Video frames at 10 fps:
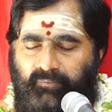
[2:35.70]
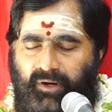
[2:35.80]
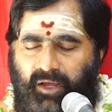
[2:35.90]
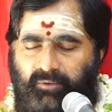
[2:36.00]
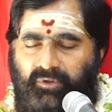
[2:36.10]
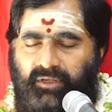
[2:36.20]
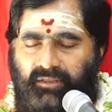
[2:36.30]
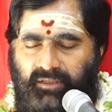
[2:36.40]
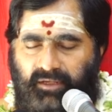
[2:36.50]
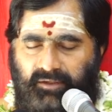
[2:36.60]

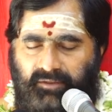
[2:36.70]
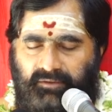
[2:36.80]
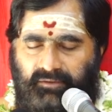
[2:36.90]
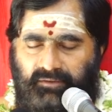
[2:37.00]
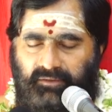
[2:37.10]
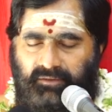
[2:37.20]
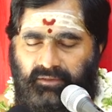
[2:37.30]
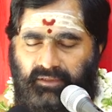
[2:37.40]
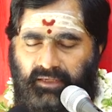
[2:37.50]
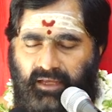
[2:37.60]
ప్రాముఖ్యత
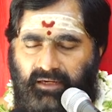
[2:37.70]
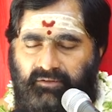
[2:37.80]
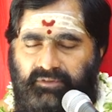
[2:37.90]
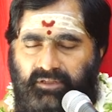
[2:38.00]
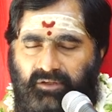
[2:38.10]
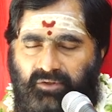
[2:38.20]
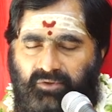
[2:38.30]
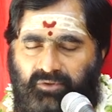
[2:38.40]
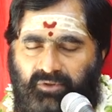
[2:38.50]
జ్ఞాన విషయంలో